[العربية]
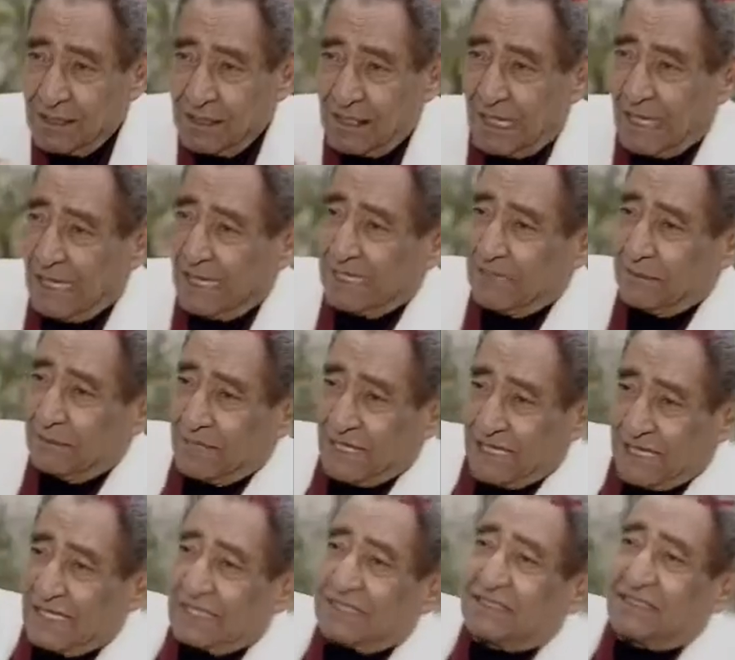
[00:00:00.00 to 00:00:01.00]
على ما
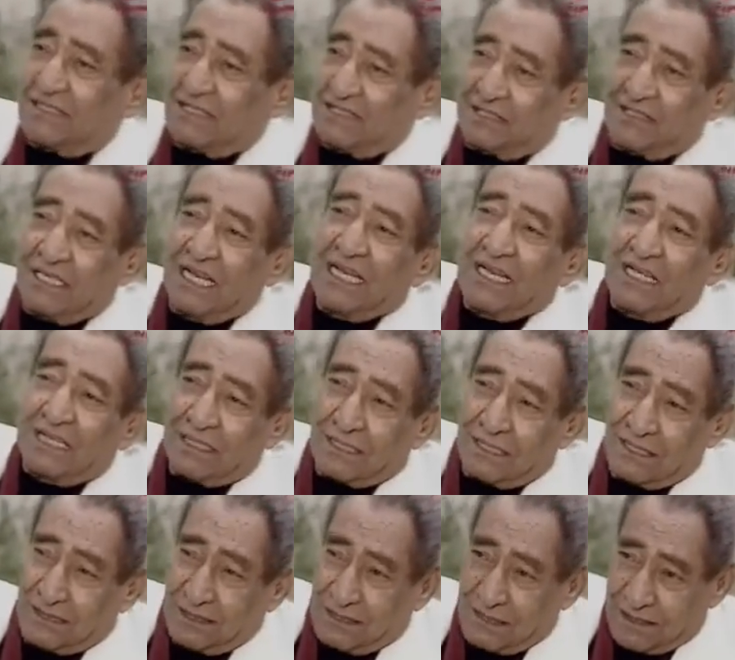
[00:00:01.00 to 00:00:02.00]
خدت
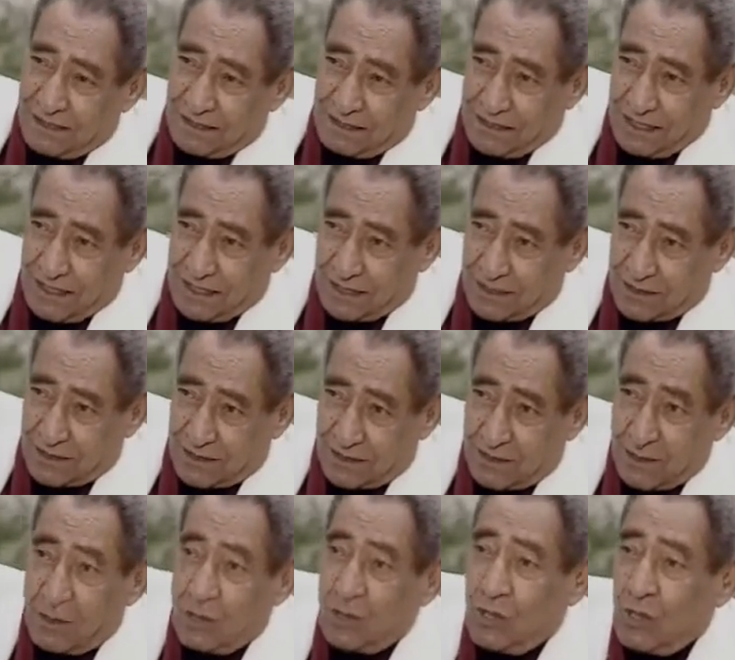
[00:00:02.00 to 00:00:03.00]
الدائري اللي
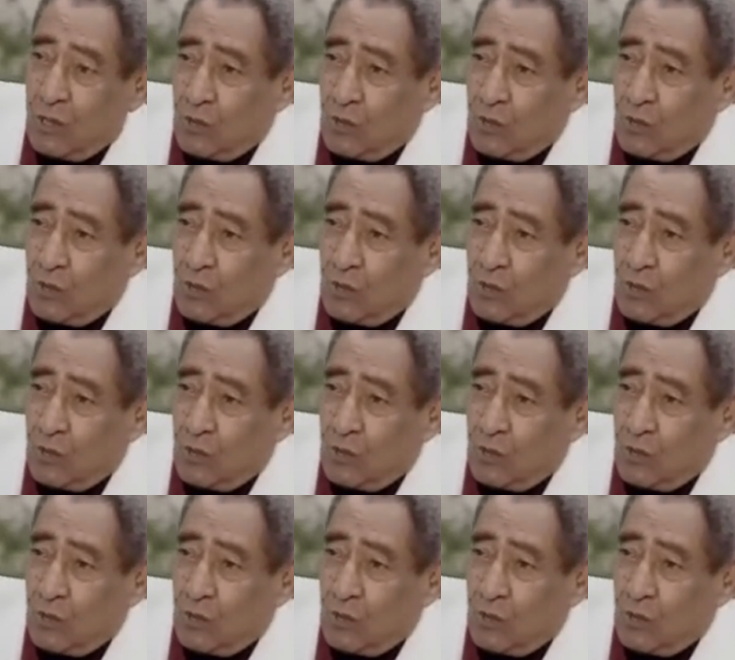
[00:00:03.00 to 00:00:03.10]
هناك